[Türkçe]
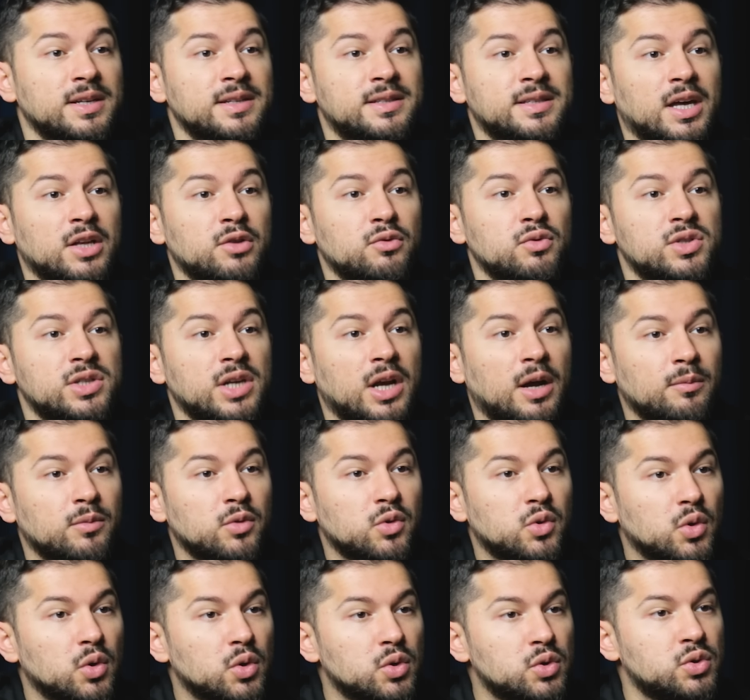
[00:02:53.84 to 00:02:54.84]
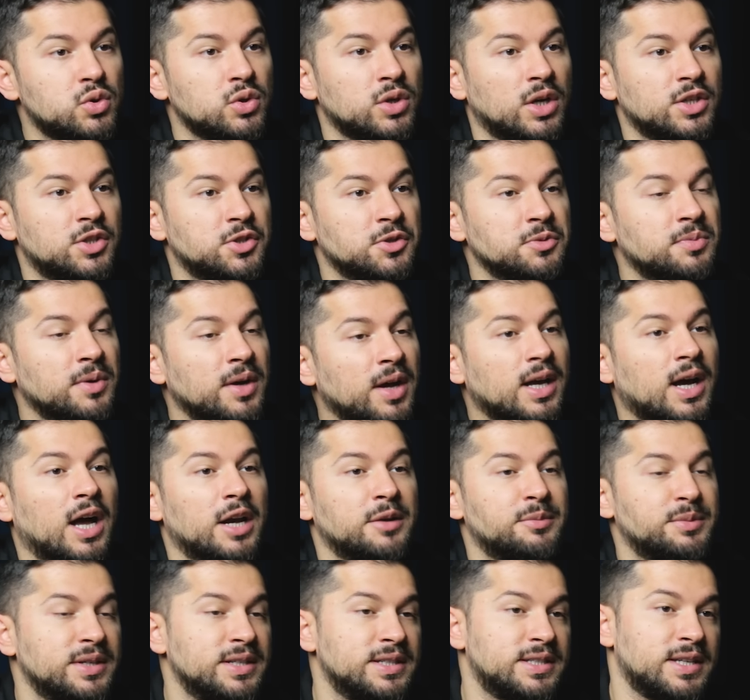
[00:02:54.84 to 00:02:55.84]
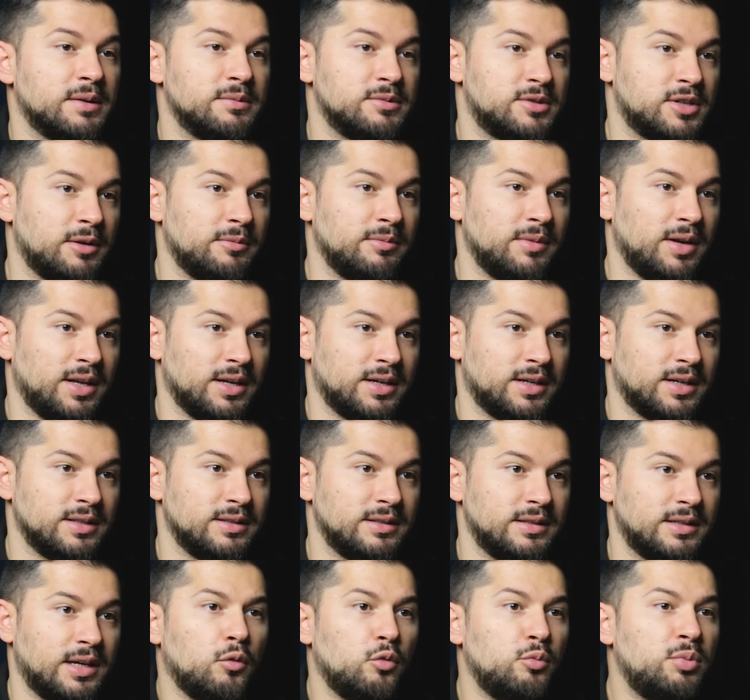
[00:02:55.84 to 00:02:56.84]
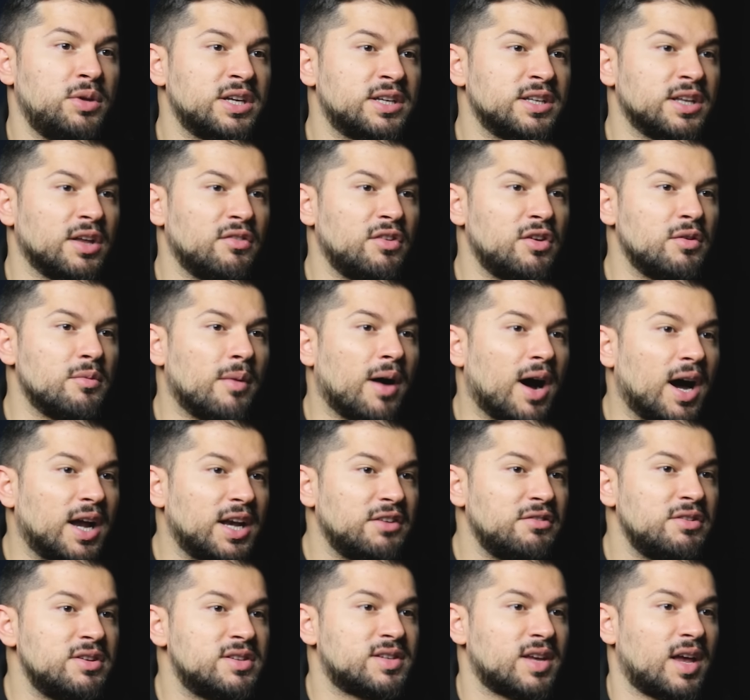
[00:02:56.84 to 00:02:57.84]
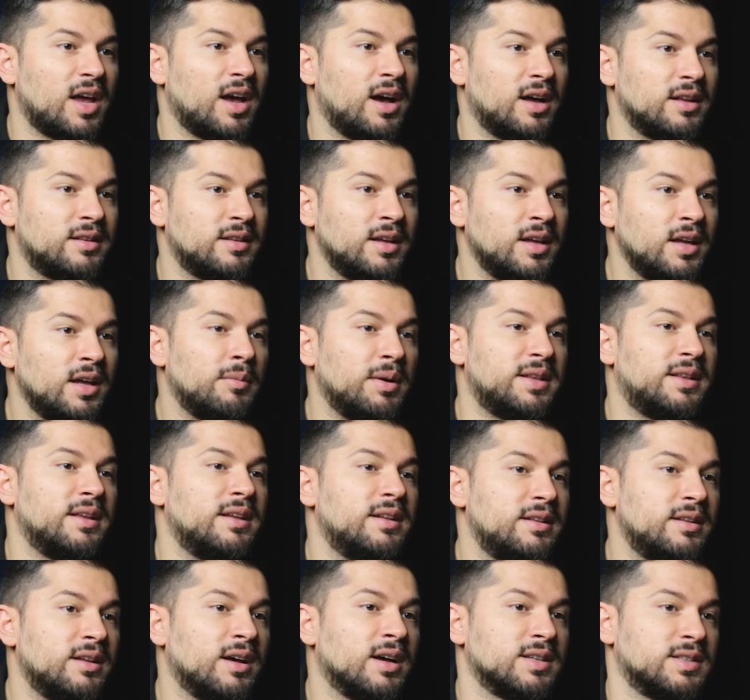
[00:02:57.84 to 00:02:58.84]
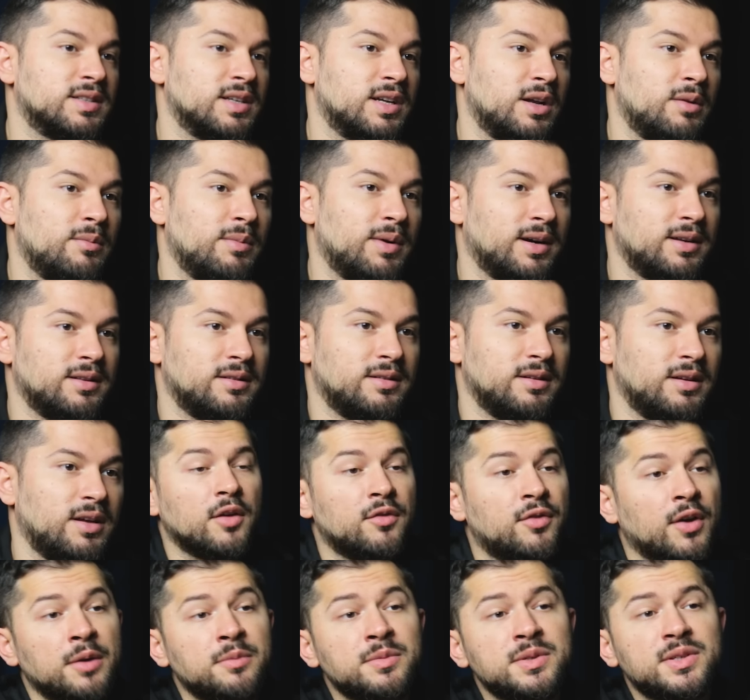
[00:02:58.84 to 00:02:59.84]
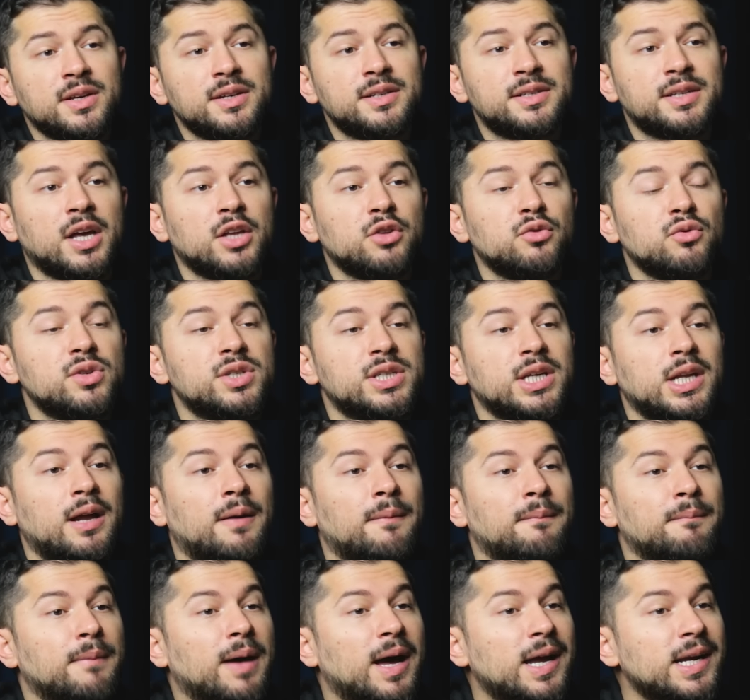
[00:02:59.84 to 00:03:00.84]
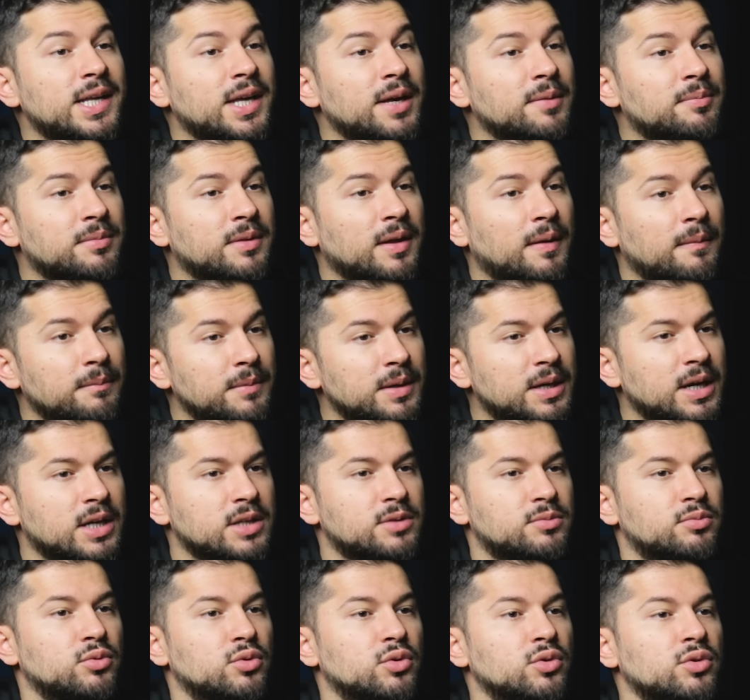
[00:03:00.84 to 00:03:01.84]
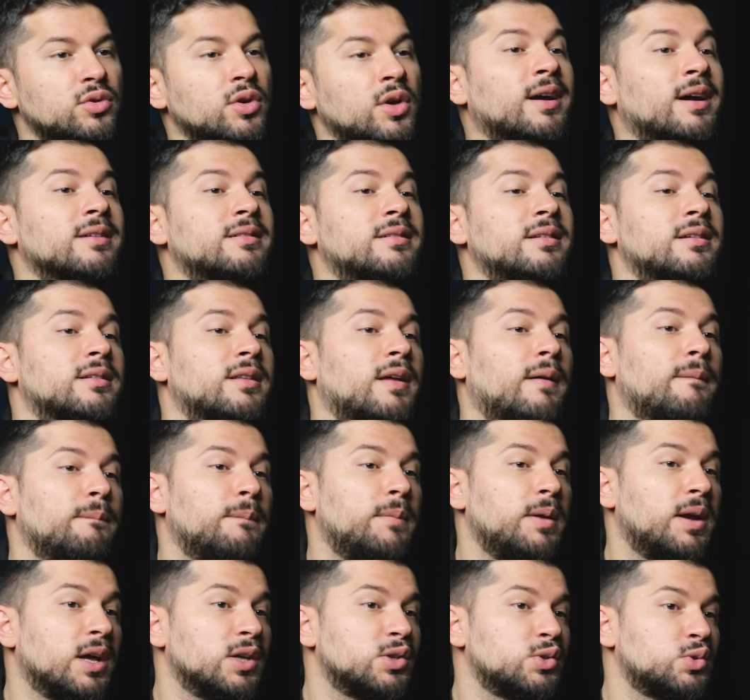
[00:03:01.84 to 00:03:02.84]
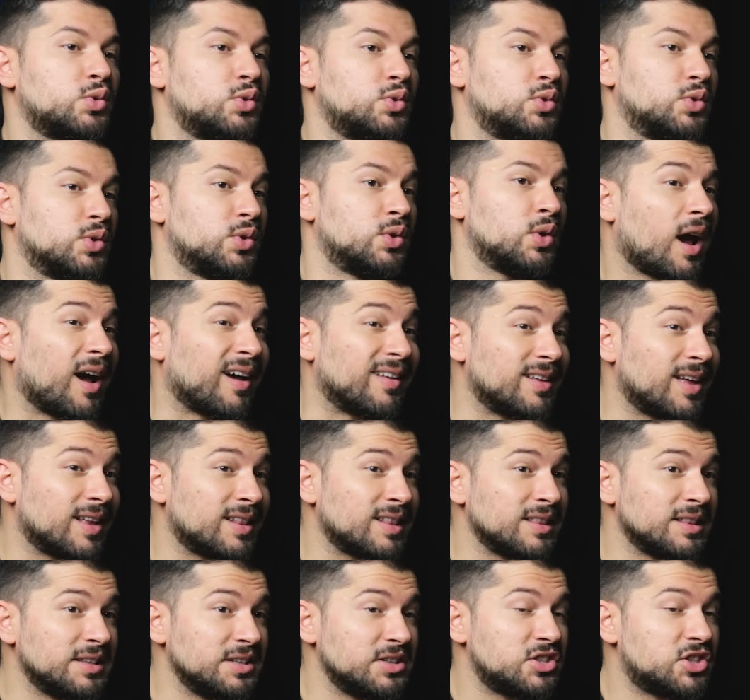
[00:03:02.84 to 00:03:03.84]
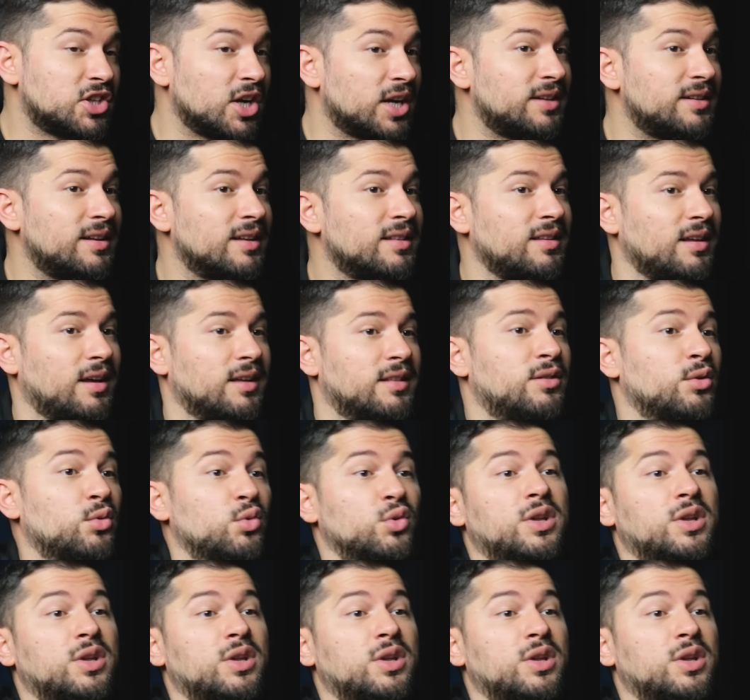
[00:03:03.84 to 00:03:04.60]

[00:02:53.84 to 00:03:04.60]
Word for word: aleyhisselatü vesselamın göğsünü açıp kalbini zemzemle yıkadı. Bu bir nevi manevi seyahate bedenini hazırlamaktı. Efendimiz aleyhisselatü vesselam merkepten biraz büyük, katırdan biraz küçük, kanatlı cennet atı